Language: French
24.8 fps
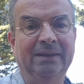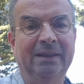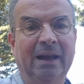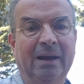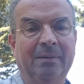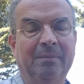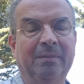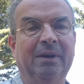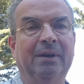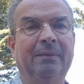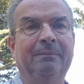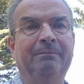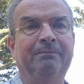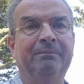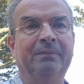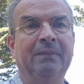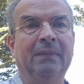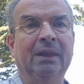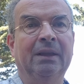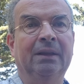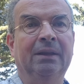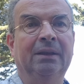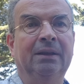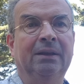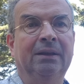d'âme.
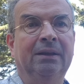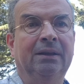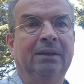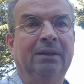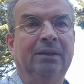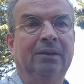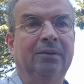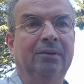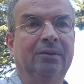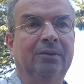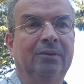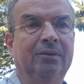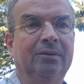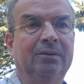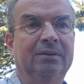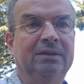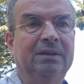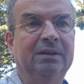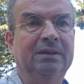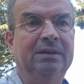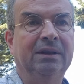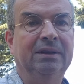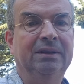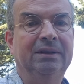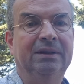Euh,
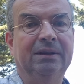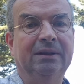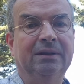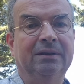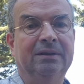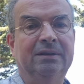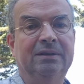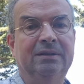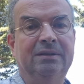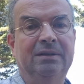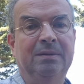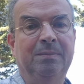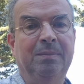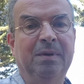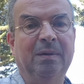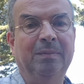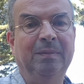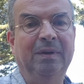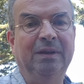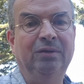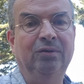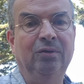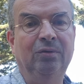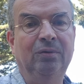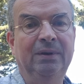c'est-à-dire ce qui
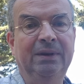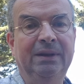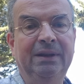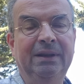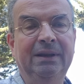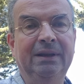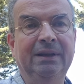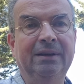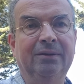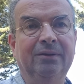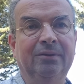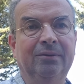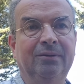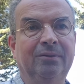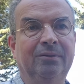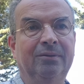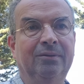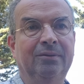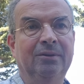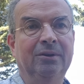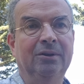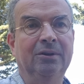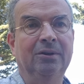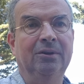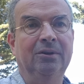permet de lire
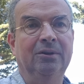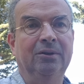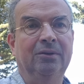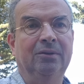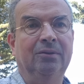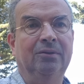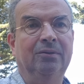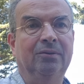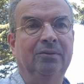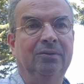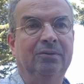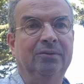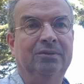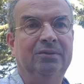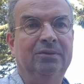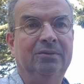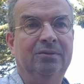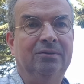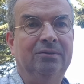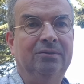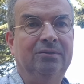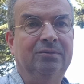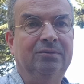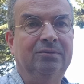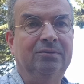
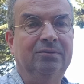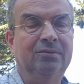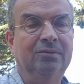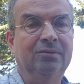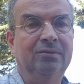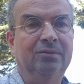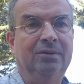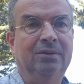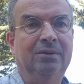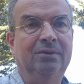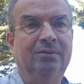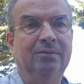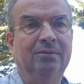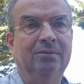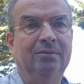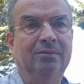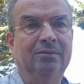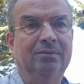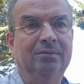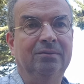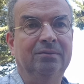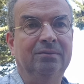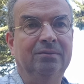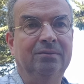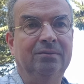ce
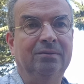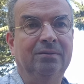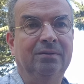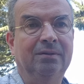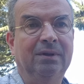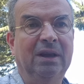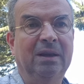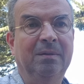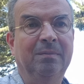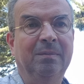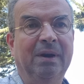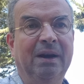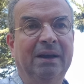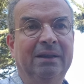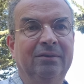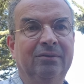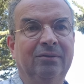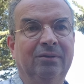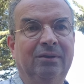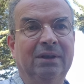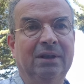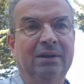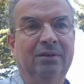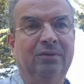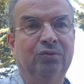que
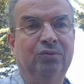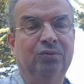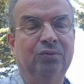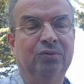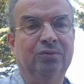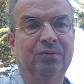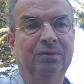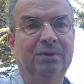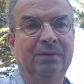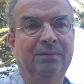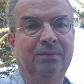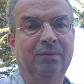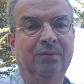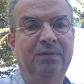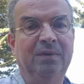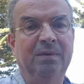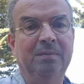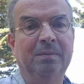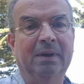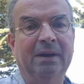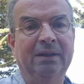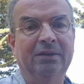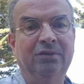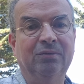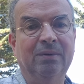émane quelque chose au niveau
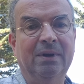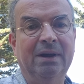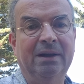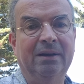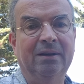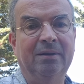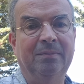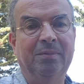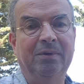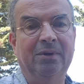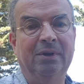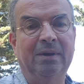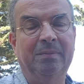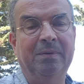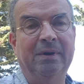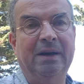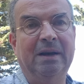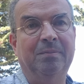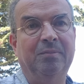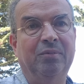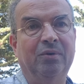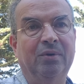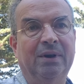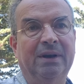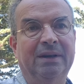vibratoire par
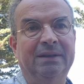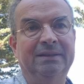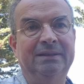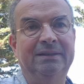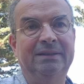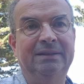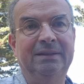rapport à